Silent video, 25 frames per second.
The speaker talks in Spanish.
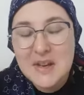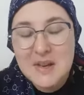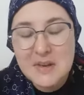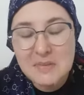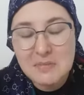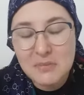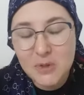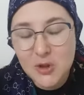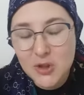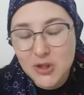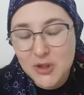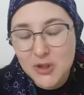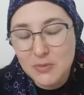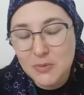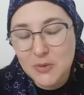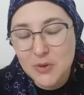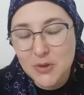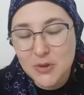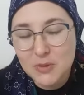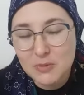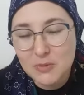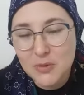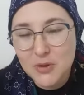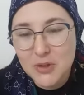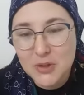Muchas,
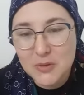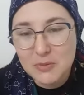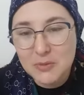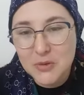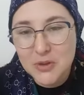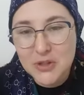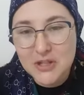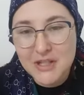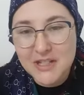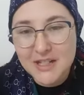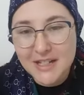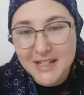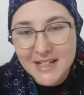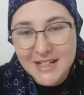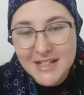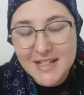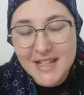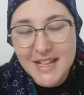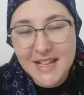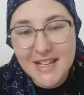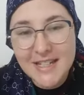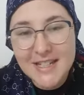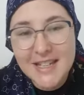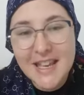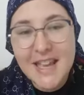muchas, muchas, muchas
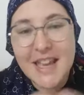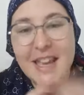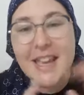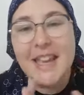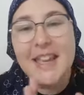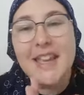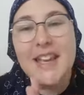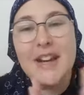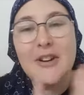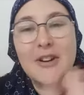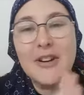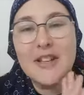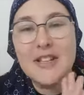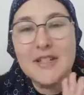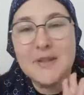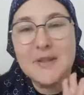gracias. Y ahora